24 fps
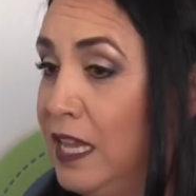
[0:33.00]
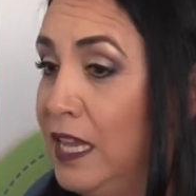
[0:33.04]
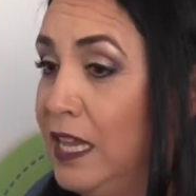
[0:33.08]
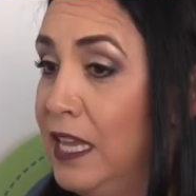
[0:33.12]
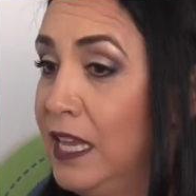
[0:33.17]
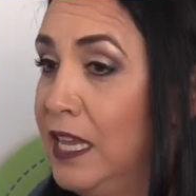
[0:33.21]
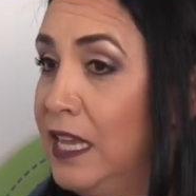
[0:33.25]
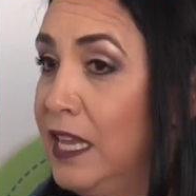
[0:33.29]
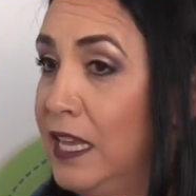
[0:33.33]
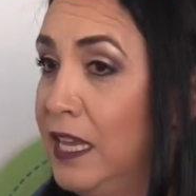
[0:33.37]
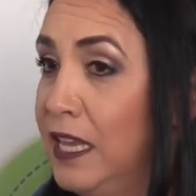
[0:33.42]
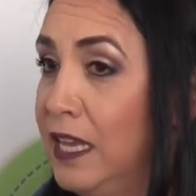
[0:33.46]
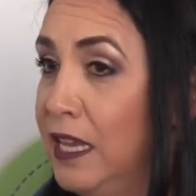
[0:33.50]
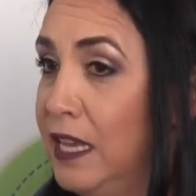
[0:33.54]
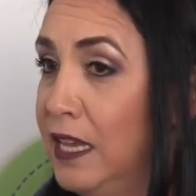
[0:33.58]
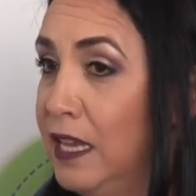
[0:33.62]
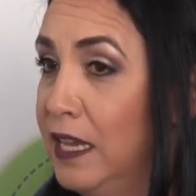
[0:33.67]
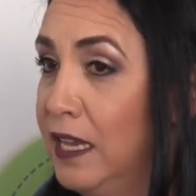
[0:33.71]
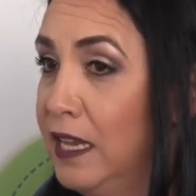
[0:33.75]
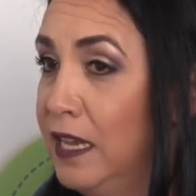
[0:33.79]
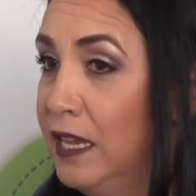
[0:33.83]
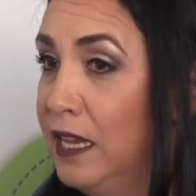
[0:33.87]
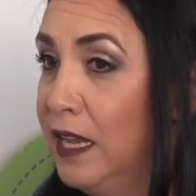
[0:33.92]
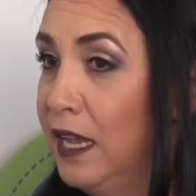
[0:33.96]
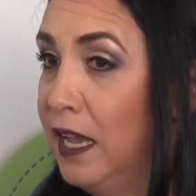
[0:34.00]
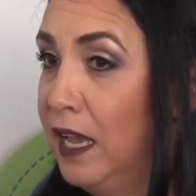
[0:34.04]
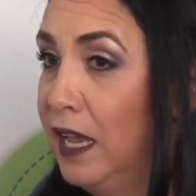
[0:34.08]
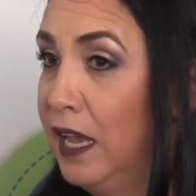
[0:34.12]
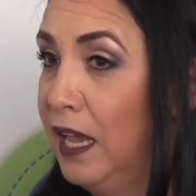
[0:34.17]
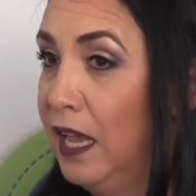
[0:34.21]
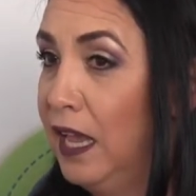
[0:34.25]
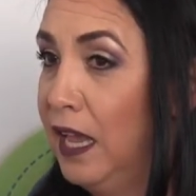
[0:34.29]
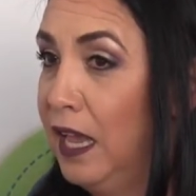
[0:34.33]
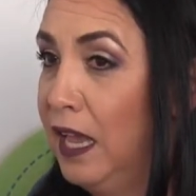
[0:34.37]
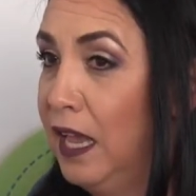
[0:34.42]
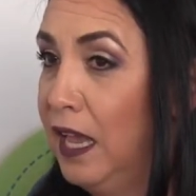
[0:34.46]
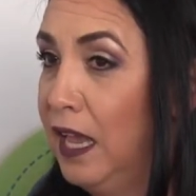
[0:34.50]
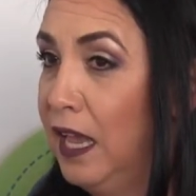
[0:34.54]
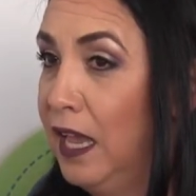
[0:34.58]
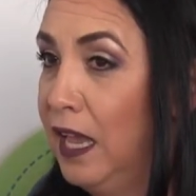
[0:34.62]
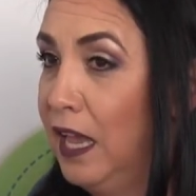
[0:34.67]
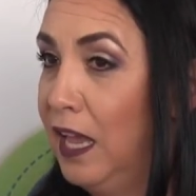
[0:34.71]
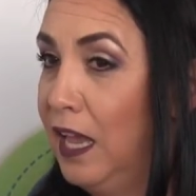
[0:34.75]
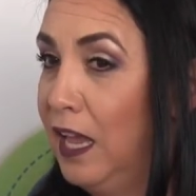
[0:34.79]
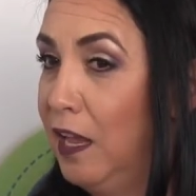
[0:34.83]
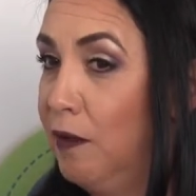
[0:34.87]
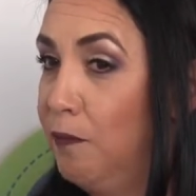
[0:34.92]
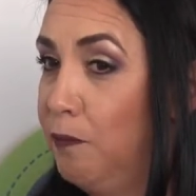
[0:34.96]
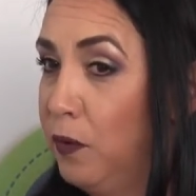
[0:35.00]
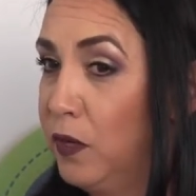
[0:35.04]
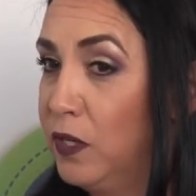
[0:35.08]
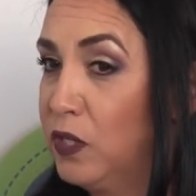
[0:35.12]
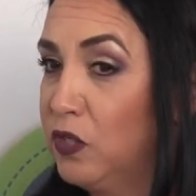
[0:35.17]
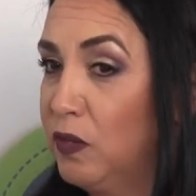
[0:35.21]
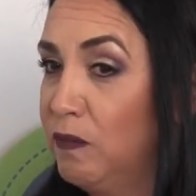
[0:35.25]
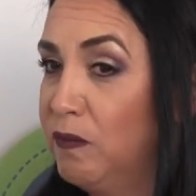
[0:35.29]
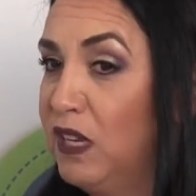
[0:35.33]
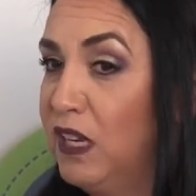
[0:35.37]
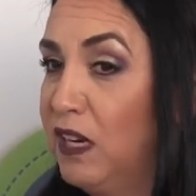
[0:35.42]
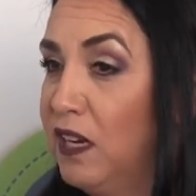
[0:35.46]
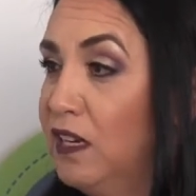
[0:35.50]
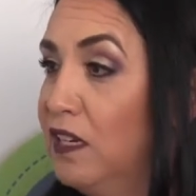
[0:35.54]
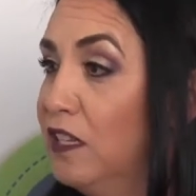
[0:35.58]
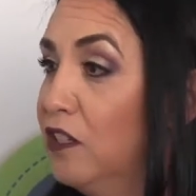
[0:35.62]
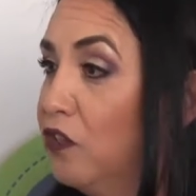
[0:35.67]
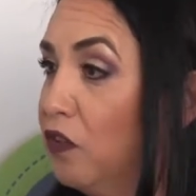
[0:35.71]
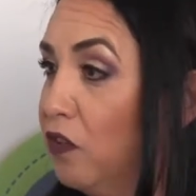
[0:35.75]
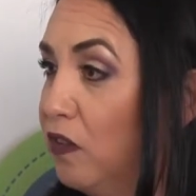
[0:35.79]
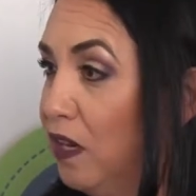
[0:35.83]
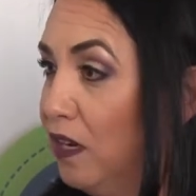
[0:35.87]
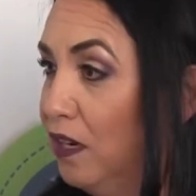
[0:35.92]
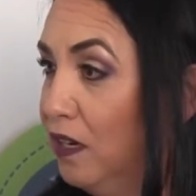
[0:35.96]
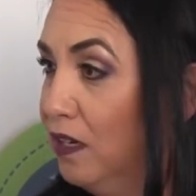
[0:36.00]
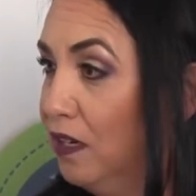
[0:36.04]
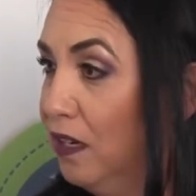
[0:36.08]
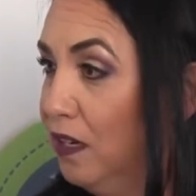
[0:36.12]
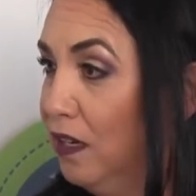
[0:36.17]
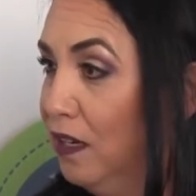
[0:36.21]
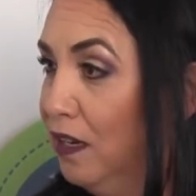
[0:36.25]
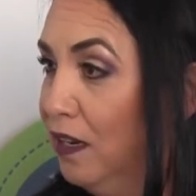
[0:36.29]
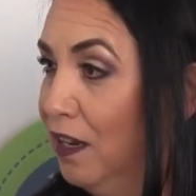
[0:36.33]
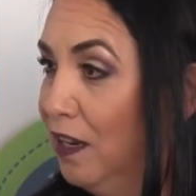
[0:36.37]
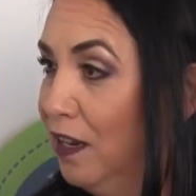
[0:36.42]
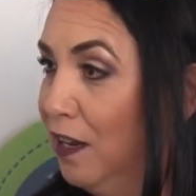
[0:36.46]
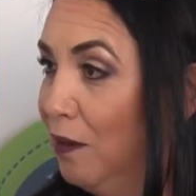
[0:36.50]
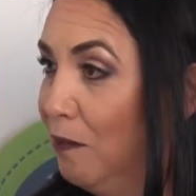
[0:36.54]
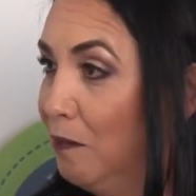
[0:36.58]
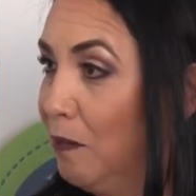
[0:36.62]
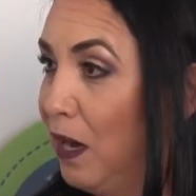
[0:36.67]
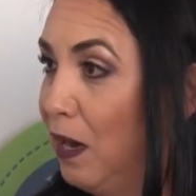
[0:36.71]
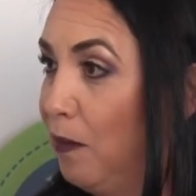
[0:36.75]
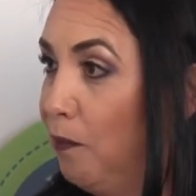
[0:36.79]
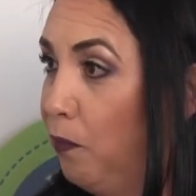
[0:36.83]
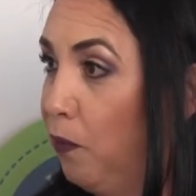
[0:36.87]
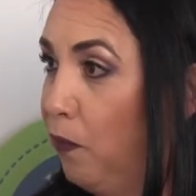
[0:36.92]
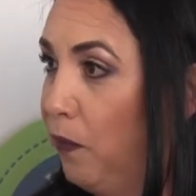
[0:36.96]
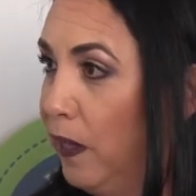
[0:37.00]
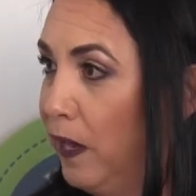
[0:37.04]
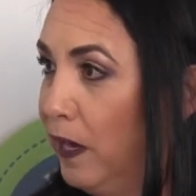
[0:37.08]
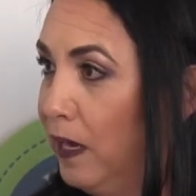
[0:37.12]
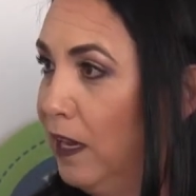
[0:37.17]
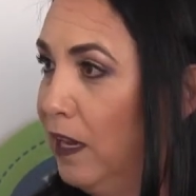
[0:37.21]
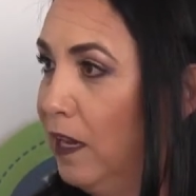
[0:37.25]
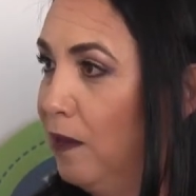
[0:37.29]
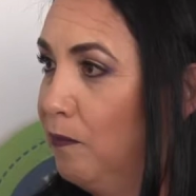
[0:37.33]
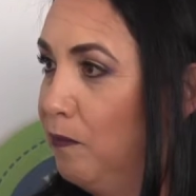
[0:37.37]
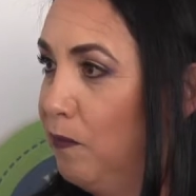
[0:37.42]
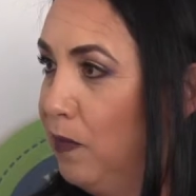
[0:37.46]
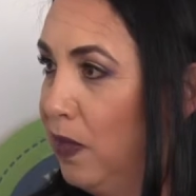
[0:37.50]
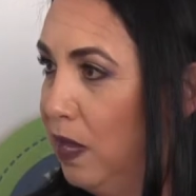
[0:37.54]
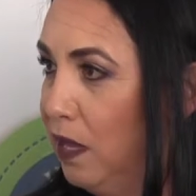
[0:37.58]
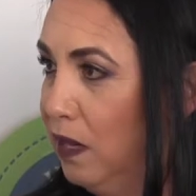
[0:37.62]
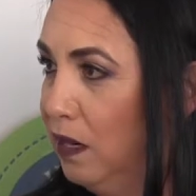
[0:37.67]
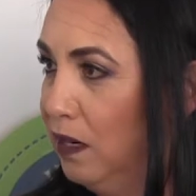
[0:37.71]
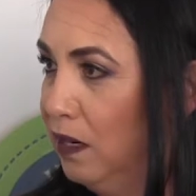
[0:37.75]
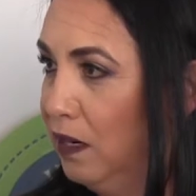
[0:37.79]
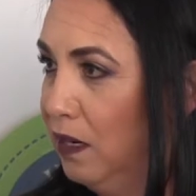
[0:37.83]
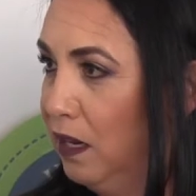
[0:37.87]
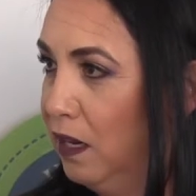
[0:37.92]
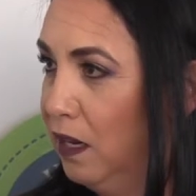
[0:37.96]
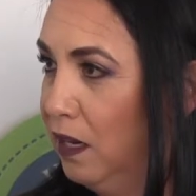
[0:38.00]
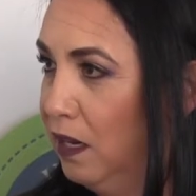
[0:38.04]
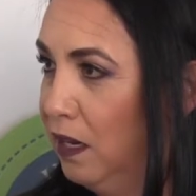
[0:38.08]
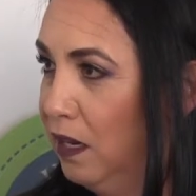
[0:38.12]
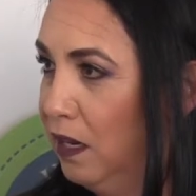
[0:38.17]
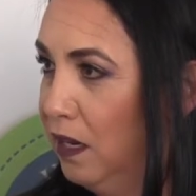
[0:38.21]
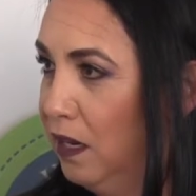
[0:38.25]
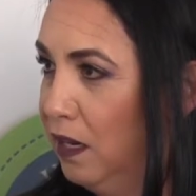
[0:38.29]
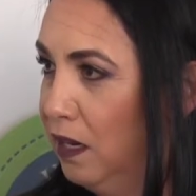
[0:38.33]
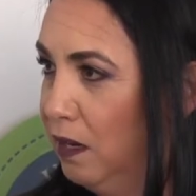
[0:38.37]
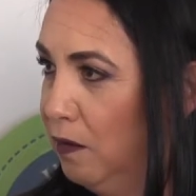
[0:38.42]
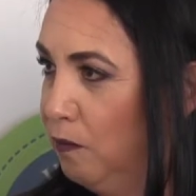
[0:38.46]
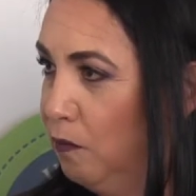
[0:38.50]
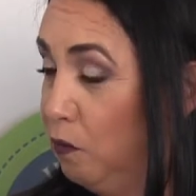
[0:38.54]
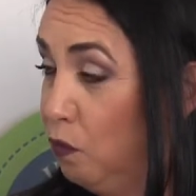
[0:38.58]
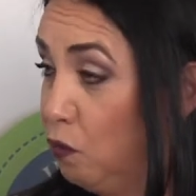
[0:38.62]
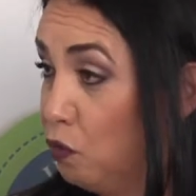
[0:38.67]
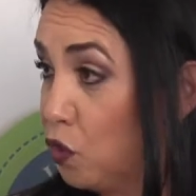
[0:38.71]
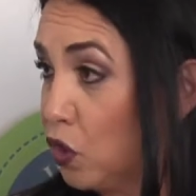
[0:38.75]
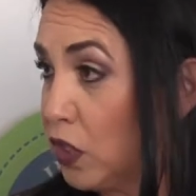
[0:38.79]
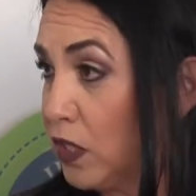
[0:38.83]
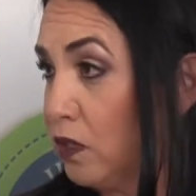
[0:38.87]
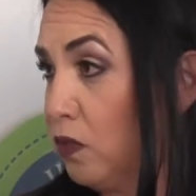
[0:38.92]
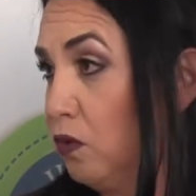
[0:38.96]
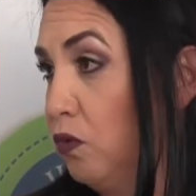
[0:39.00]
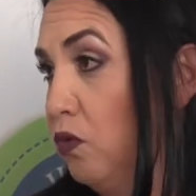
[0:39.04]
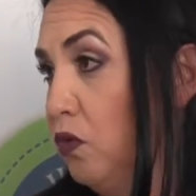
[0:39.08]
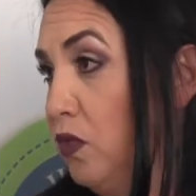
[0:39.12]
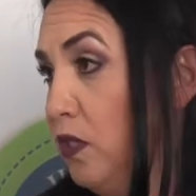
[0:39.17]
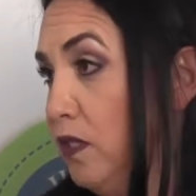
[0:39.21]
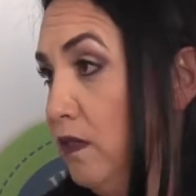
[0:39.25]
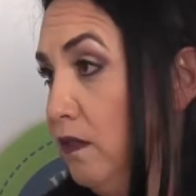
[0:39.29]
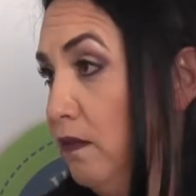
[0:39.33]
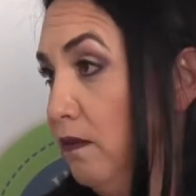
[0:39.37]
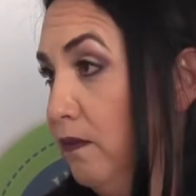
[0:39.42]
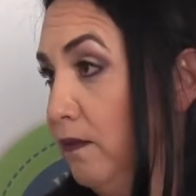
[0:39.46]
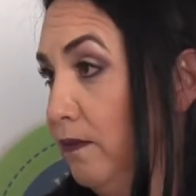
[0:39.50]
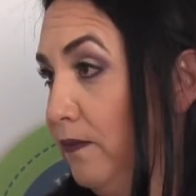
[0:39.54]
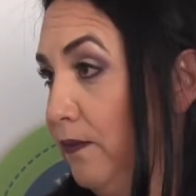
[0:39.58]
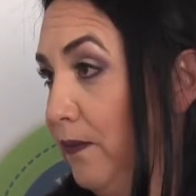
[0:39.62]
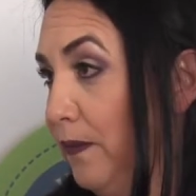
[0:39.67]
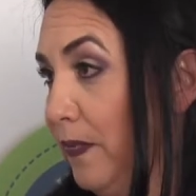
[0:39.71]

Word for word: y he puesto mi granito de arena para poder cambiar muchas cosas.